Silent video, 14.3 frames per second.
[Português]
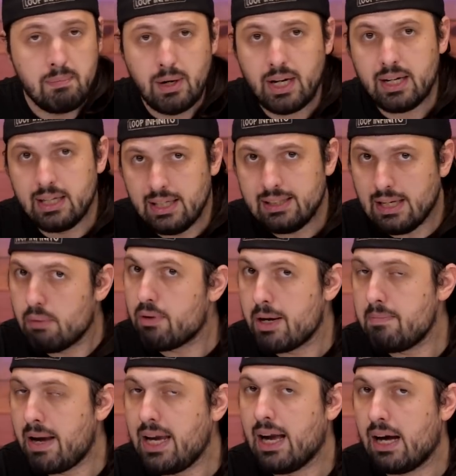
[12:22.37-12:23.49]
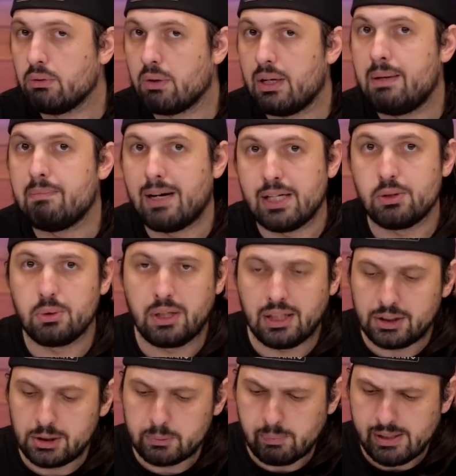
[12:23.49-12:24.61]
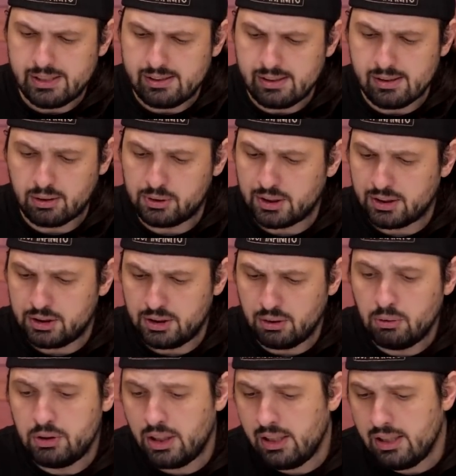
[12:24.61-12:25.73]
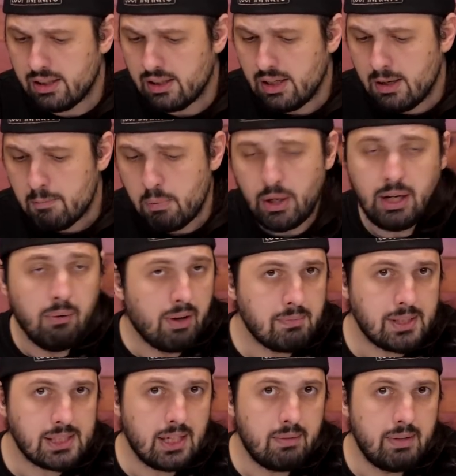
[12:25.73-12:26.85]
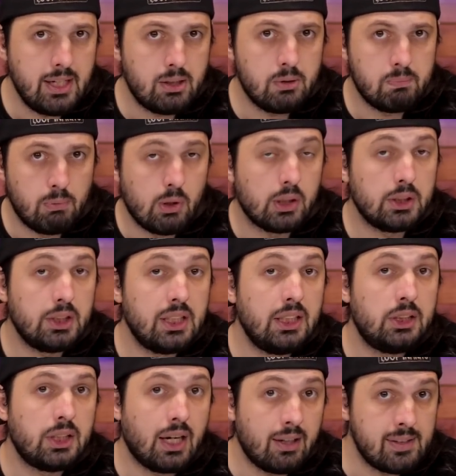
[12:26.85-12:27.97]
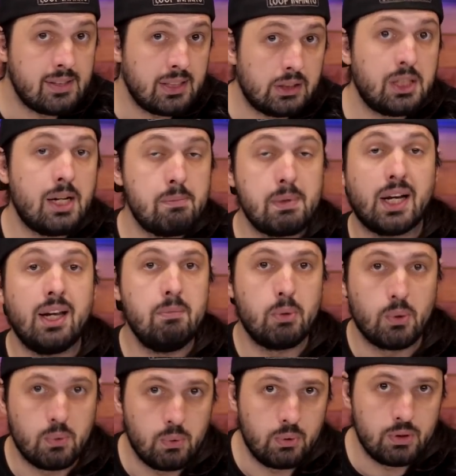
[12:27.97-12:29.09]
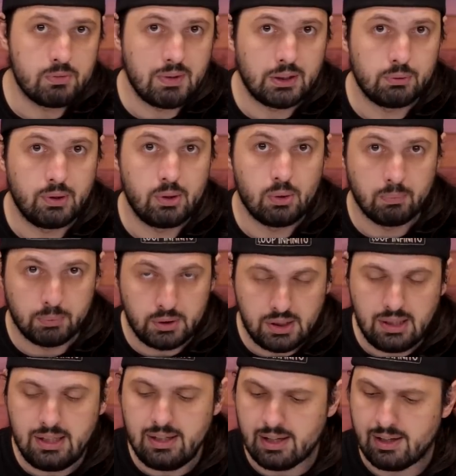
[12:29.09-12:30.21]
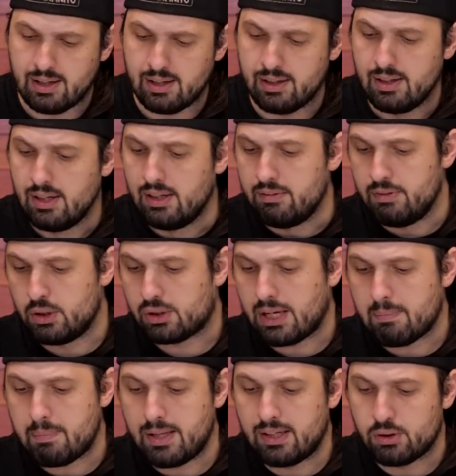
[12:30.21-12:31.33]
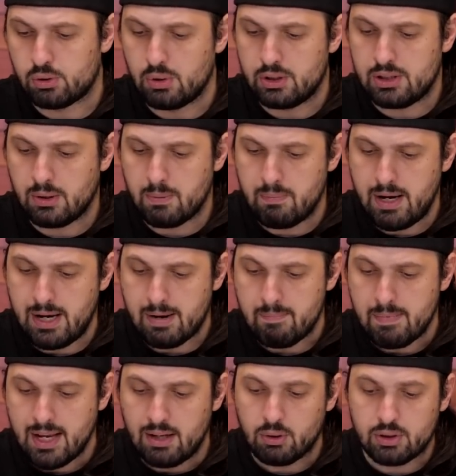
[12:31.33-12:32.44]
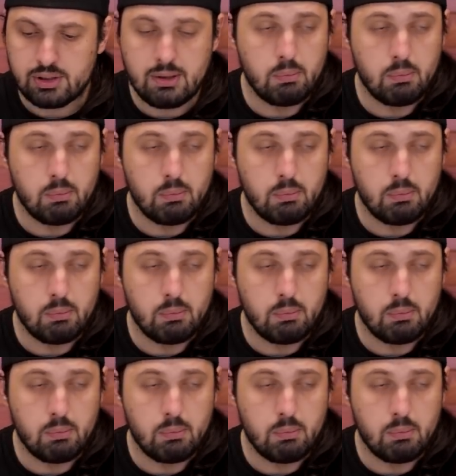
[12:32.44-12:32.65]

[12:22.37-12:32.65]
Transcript: Memória RAM até vai bem alto, né? Mais do que a gente precisa no dia a dia, eu diria. Porém, o armazenamento pode deixar a desejar para quem procura um smartphone topo de linha, né? Visto que é apenas 256. Nós